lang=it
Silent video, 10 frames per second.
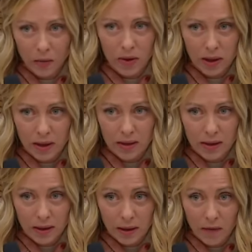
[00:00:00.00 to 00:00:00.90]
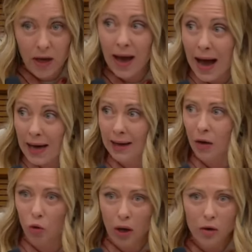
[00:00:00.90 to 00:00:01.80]
queste iniziative
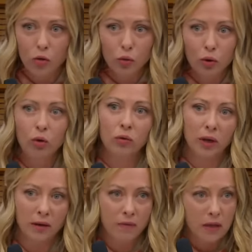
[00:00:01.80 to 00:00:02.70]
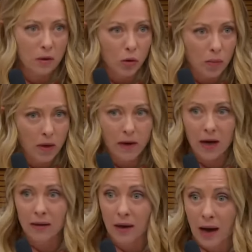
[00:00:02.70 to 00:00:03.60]
anche con l'aiuto degli investitori
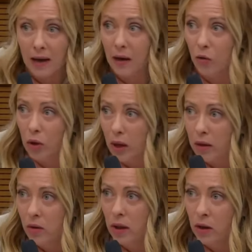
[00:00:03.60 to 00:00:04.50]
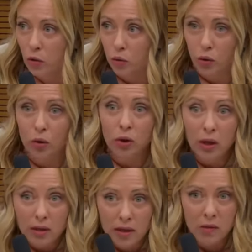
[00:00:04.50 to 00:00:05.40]
privati, anche con l'aiuto,
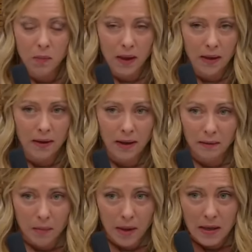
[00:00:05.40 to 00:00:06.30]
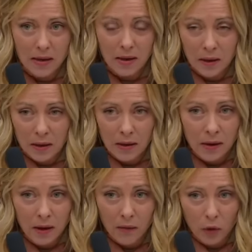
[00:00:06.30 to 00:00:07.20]
si spera, di altri paesi
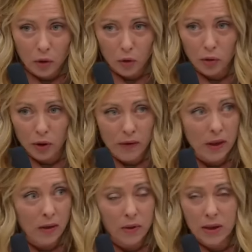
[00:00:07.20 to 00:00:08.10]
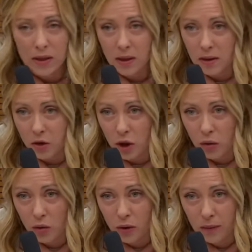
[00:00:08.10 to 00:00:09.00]
che vogliono condividere questa strategia
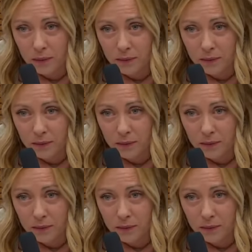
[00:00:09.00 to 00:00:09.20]
con noi.